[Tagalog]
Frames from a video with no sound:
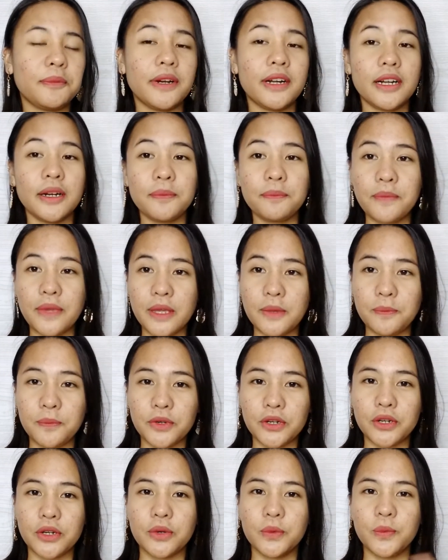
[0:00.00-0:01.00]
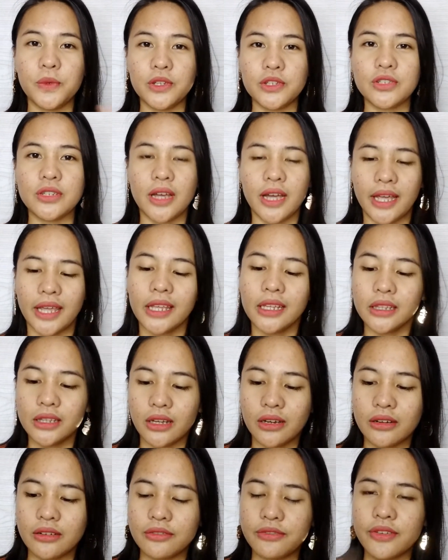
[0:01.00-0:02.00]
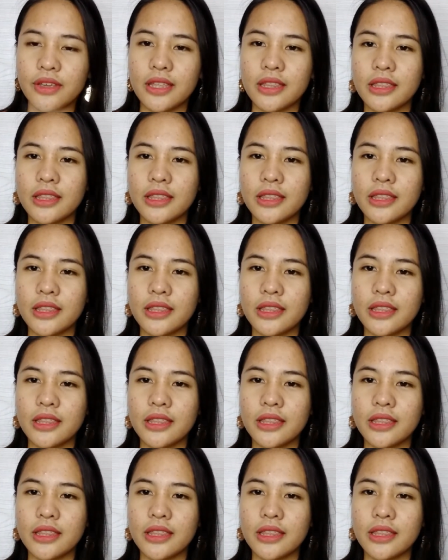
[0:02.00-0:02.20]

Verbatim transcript: parang paper, which I love.